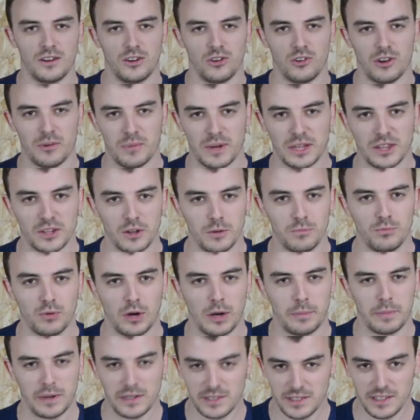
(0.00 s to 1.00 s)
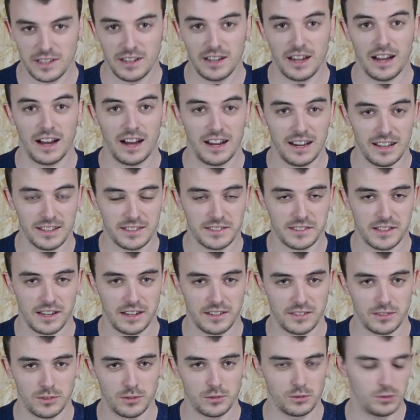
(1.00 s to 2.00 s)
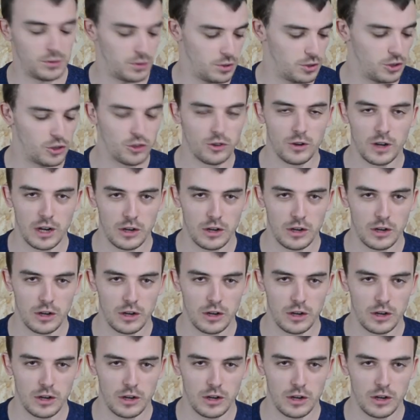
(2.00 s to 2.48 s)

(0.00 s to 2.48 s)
On va maintenant pouvoir passer à l'installation de